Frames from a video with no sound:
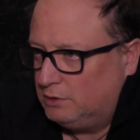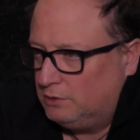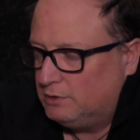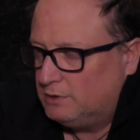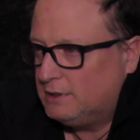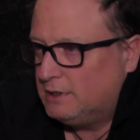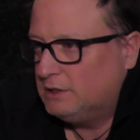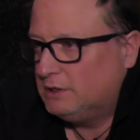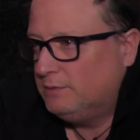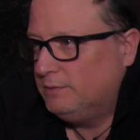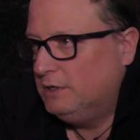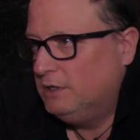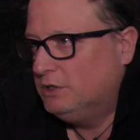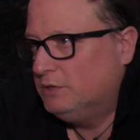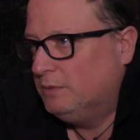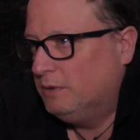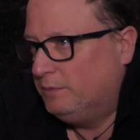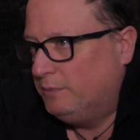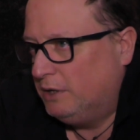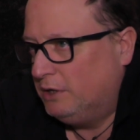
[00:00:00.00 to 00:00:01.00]
To znaczy
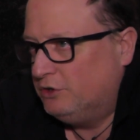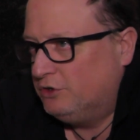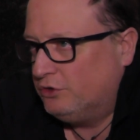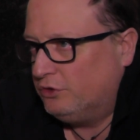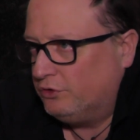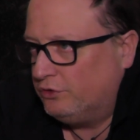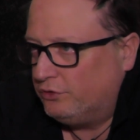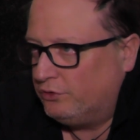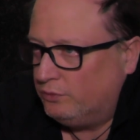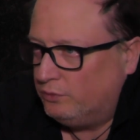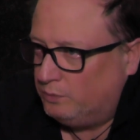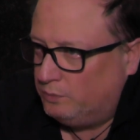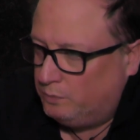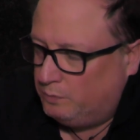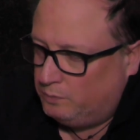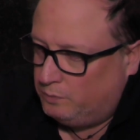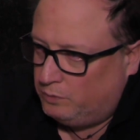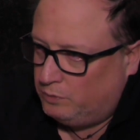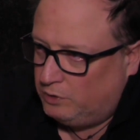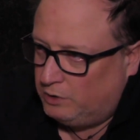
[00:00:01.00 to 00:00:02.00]
byliśmy pięć osób.
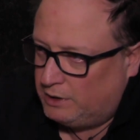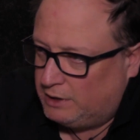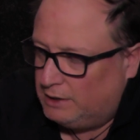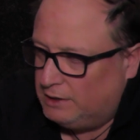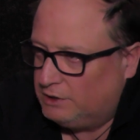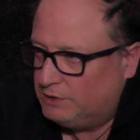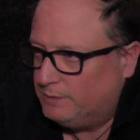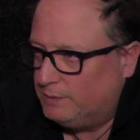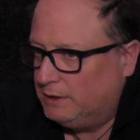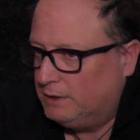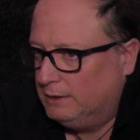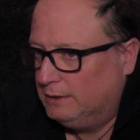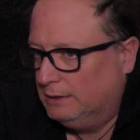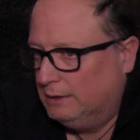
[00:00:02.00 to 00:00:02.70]
Pojechaliśmy.